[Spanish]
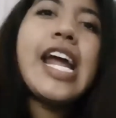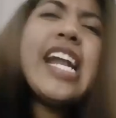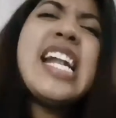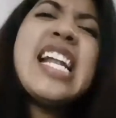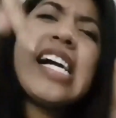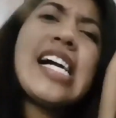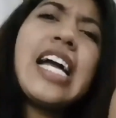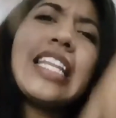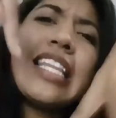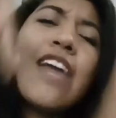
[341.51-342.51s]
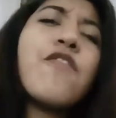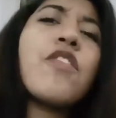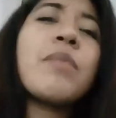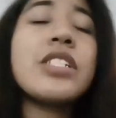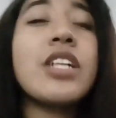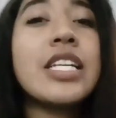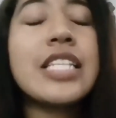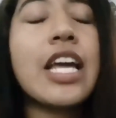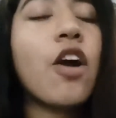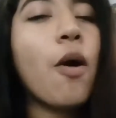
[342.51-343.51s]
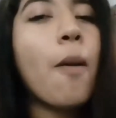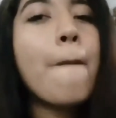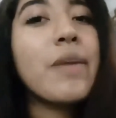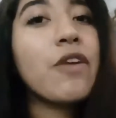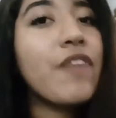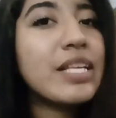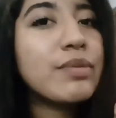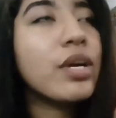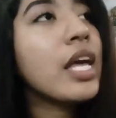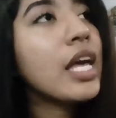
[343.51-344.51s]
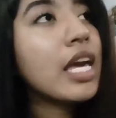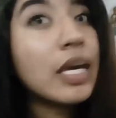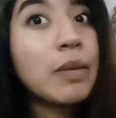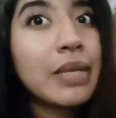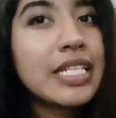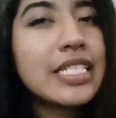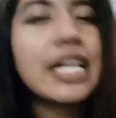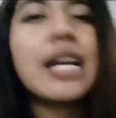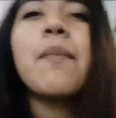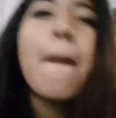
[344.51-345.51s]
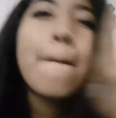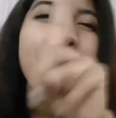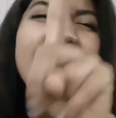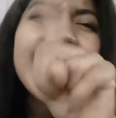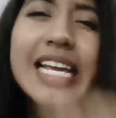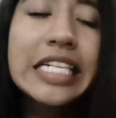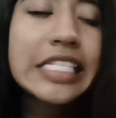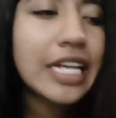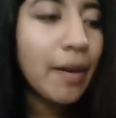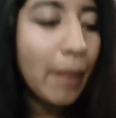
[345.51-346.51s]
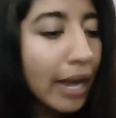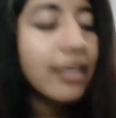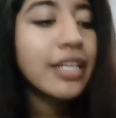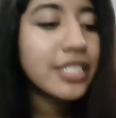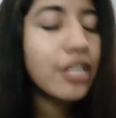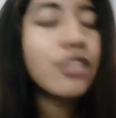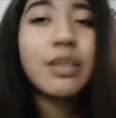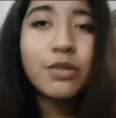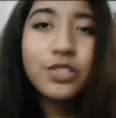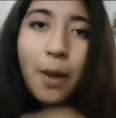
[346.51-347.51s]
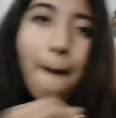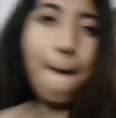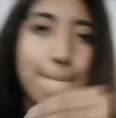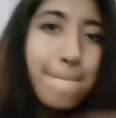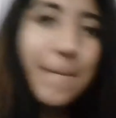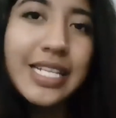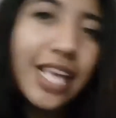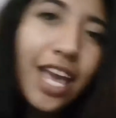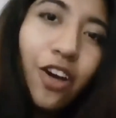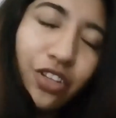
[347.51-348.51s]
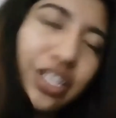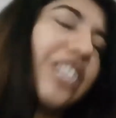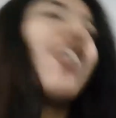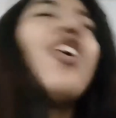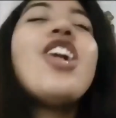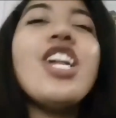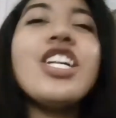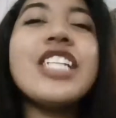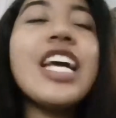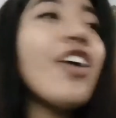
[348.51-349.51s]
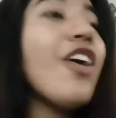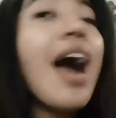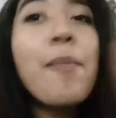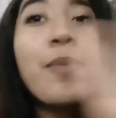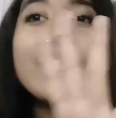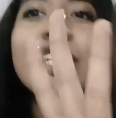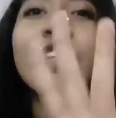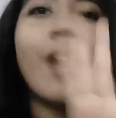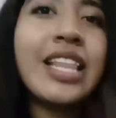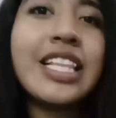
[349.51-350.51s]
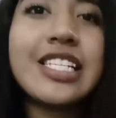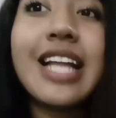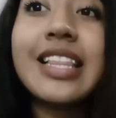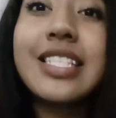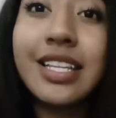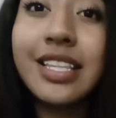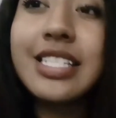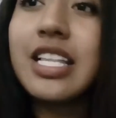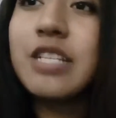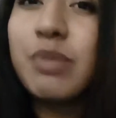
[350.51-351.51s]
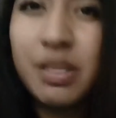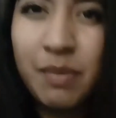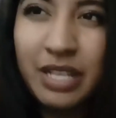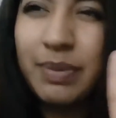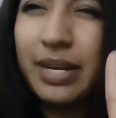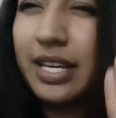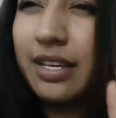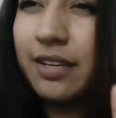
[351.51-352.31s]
en la cajita de información les dejo mi Facebook y mi Instagram. Vayan a Instagram, ahí en serio estamos más en contacto. Les dejo, a ah, por cierto, antes, antes, antes de despedirme, esperen